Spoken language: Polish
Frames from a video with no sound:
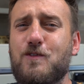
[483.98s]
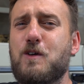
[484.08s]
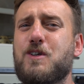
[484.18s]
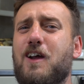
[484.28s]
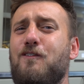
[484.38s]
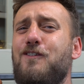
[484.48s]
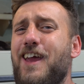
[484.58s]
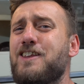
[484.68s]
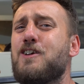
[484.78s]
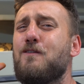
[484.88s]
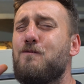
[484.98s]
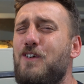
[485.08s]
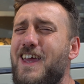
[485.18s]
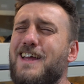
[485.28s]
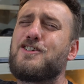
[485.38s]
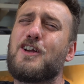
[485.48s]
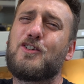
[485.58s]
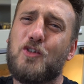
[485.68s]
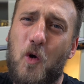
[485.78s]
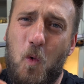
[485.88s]
o wężach. Wiecie, wiecie,
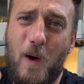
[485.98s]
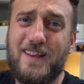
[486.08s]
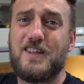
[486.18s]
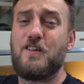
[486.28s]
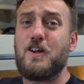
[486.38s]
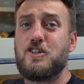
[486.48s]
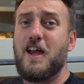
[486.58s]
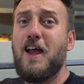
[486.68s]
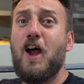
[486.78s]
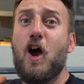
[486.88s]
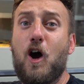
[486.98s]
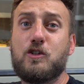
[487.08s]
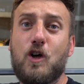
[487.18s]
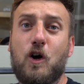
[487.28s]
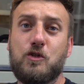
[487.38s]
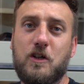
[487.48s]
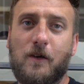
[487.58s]
dokładnie wiecie, o co chodzi.